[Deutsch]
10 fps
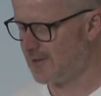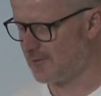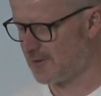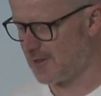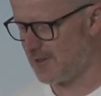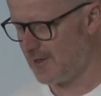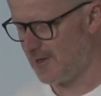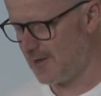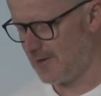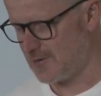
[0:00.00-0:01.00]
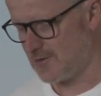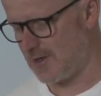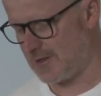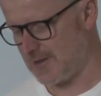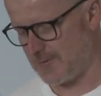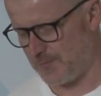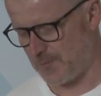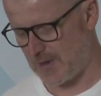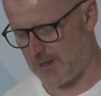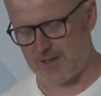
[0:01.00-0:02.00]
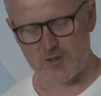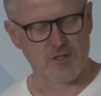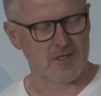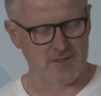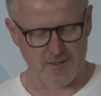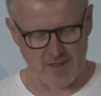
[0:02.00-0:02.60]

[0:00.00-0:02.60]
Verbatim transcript: Ja, und äh, so hat er, ein kleiner Scherz,